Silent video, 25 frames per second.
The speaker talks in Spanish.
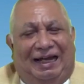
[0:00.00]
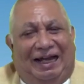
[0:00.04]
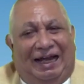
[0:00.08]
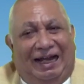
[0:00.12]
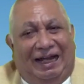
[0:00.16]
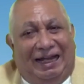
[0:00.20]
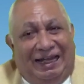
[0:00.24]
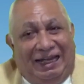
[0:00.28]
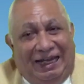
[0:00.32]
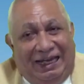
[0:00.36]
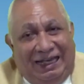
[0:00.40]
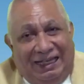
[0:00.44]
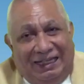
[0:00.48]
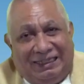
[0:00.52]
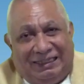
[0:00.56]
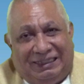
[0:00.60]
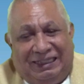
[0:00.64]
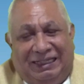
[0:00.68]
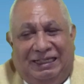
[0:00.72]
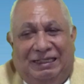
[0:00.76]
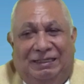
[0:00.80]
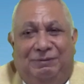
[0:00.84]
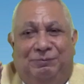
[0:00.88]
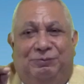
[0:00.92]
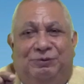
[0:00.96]
A Él
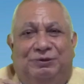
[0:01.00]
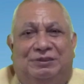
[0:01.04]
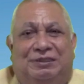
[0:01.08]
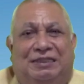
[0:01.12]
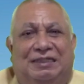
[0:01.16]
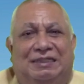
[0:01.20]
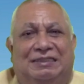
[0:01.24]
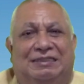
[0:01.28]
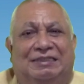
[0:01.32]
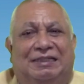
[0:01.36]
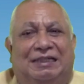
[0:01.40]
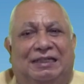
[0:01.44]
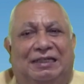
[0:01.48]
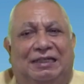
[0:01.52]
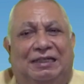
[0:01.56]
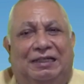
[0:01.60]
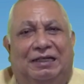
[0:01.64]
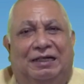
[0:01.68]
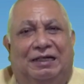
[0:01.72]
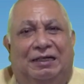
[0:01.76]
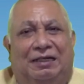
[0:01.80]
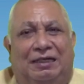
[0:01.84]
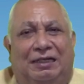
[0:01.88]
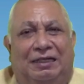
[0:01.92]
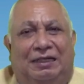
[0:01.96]
tenemos que
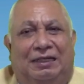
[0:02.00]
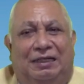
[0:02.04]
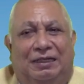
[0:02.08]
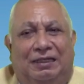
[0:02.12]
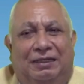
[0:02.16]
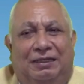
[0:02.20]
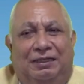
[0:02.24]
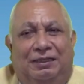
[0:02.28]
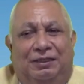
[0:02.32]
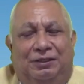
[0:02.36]
seguirle.